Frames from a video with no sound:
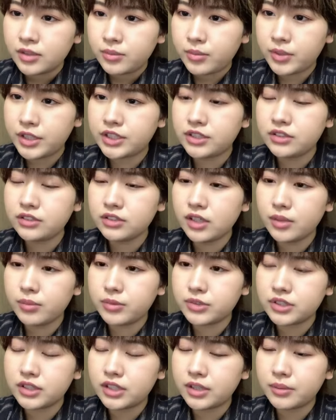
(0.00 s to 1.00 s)
まあいっしゅうかん
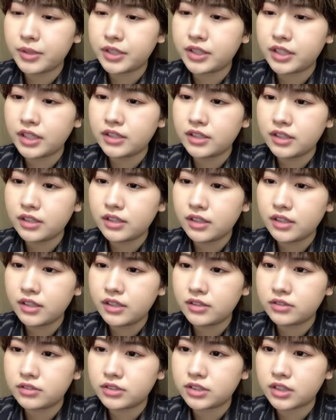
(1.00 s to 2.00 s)
もすれば大体慣れ
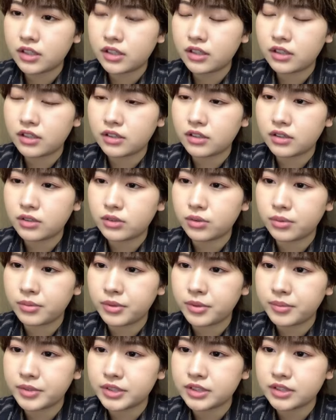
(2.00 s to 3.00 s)
るんじゃないかなと
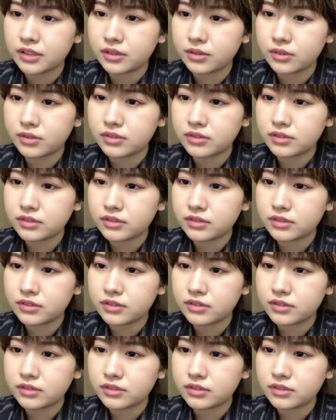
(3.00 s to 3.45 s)
思いますけど。